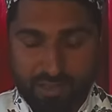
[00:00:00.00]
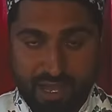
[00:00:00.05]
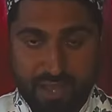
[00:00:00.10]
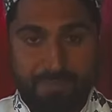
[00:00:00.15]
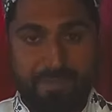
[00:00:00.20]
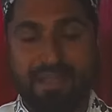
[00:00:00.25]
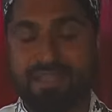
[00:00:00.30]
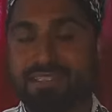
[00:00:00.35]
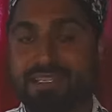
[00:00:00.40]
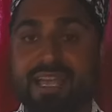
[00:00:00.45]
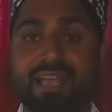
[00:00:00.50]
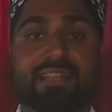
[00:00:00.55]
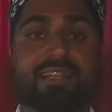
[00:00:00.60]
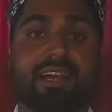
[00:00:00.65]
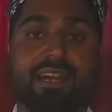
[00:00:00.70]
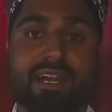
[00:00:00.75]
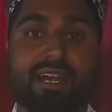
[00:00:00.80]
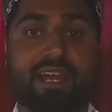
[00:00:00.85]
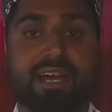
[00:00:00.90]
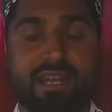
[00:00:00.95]
अपना सेहत
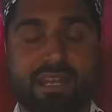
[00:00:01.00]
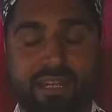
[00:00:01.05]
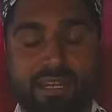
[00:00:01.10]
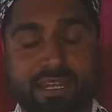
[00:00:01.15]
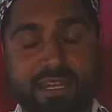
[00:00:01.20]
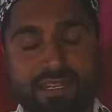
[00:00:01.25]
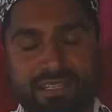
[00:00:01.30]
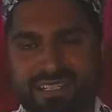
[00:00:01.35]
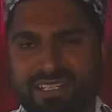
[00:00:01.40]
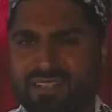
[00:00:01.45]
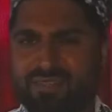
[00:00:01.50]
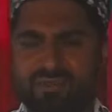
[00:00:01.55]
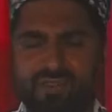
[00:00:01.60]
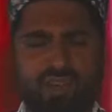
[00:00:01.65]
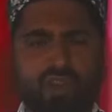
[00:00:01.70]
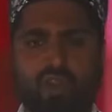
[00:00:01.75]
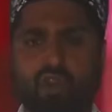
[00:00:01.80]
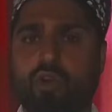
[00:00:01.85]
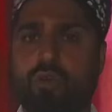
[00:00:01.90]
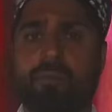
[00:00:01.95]
का ख्याल रखें इस
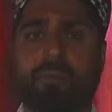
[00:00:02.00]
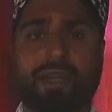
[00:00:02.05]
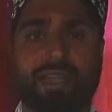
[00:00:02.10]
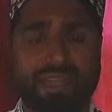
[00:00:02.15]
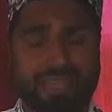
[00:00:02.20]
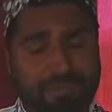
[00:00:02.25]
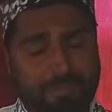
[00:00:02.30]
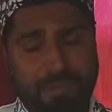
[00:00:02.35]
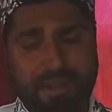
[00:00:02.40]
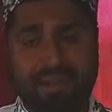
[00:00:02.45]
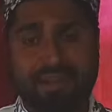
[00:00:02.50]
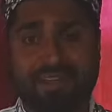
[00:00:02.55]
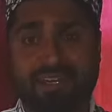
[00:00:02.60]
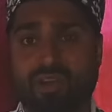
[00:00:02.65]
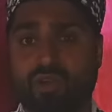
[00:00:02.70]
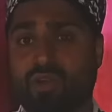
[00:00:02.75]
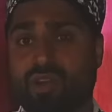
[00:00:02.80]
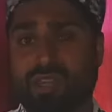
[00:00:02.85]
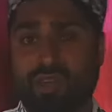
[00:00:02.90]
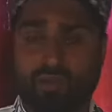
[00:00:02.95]
वीडियो को मैं यहीं पे एंड
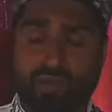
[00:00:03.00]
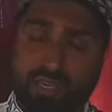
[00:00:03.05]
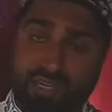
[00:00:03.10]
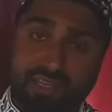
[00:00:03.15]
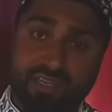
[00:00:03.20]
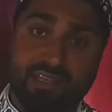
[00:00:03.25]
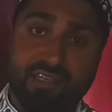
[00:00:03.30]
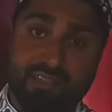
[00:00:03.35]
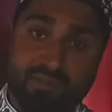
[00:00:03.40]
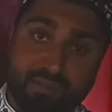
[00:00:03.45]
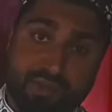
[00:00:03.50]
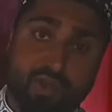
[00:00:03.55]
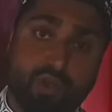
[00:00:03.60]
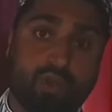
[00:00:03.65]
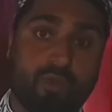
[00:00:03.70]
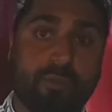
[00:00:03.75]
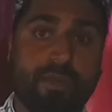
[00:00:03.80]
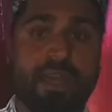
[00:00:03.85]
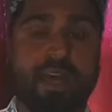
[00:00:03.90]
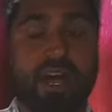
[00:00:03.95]
करूंगा क्योंकि इस वीडियो
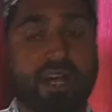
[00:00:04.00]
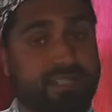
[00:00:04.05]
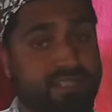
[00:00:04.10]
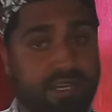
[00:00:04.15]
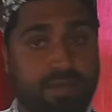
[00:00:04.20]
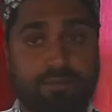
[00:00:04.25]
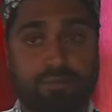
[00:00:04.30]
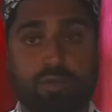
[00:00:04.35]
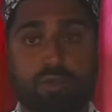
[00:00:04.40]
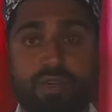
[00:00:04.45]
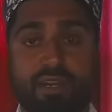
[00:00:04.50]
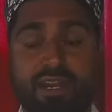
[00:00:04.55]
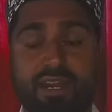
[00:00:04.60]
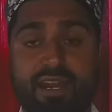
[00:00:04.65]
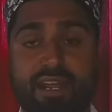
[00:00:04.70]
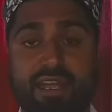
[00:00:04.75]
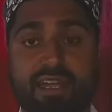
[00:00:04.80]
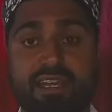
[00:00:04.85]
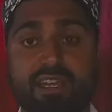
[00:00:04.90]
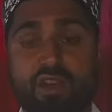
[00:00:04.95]
को मैं आज ही अपलोड
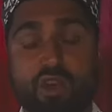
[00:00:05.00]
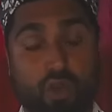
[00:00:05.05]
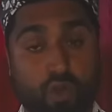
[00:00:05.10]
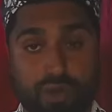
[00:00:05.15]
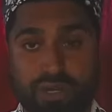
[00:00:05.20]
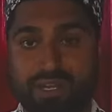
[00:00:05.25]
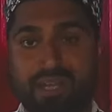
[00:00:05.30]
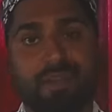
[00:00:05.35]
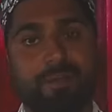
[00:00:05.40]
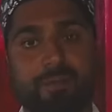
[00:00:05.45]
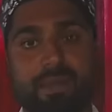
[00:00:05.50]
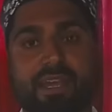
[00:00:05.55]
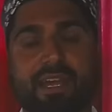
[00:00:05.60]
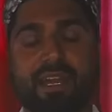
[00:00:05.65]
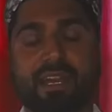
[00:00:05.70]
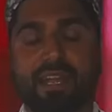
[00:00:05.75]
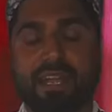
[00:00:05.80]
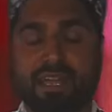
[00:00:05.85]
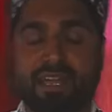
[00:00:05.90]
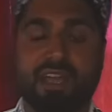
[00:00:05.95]
करना है और एडिट भी
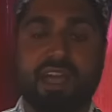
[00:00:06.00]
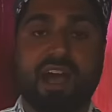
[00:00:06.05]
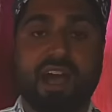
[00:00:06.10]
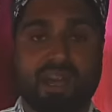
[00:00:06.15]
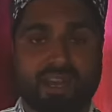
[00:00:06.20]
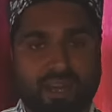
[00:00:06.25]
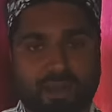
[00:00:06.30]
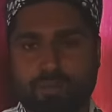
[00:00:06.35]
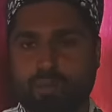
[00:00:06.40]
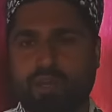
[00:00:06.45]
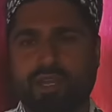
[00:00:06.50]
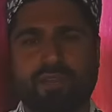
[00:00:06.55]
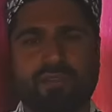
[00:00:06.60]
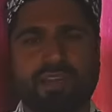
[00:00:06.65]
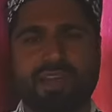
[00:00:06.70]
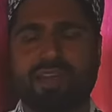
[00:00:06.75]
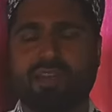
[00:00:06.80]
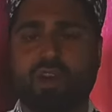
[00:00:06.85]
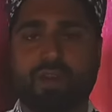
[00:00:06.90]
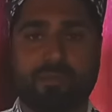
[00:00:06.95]
करना है अगर आपको ये
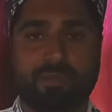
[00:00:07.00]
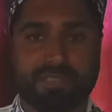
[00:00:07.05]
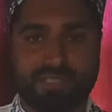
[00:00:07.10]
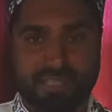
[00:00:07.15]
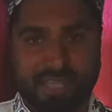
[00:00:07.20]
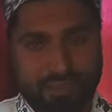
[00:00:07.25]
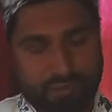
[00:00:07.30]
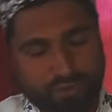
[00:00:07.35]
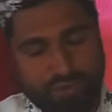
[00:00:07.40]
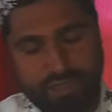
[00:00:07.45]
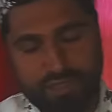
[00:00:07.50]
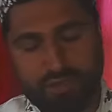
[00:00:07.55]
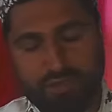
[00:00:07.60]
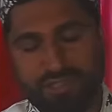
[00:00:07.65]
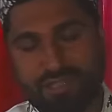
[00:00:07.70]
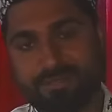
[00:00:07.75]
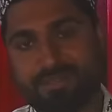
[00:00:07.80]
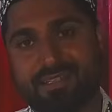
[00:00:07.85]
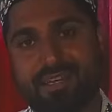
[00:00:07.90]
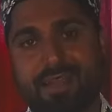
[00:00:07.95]
वाला ब्लॉग पसंद आए तो चैनल को
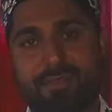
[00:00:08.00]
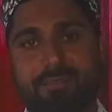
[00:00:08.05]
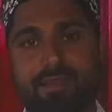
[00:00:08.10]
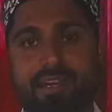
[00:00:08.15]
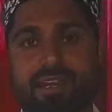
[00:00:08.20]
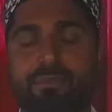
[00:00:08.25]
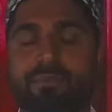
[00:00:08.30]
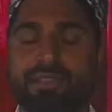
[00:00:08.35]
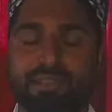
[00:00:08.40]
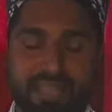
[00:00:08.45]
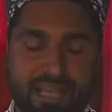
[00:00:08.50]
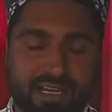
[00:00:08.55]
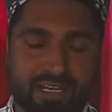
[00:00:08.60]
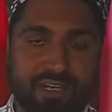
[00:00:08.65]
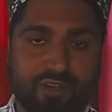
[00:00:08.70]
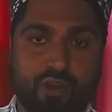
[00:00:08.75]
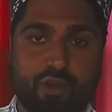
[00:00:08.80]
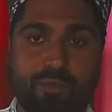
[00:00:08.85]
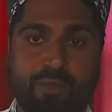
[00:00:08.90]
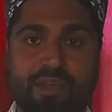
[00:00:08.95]
सब्सक्राइब करना मिलते हैं
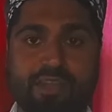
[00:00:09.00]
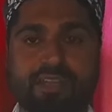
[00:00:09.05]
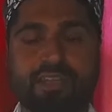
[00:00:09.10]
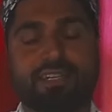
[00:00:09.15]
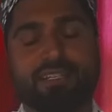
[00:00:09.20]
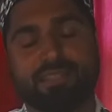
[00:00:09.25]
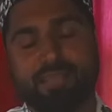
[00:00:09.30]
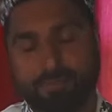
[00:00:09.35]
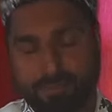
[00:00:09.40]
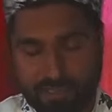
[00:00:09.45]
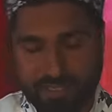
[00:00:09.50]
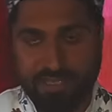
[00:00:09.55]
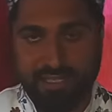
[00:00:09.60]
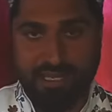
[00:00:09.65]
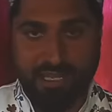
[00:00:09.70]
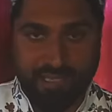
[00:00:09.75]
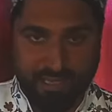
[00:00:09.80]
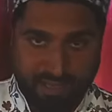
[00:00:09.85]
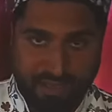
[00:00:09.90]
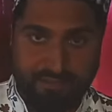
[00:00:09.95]
अगले ब्लॉग में तब तक के
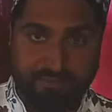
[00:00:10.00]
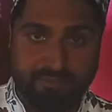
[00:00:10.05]
लिए अल्लाह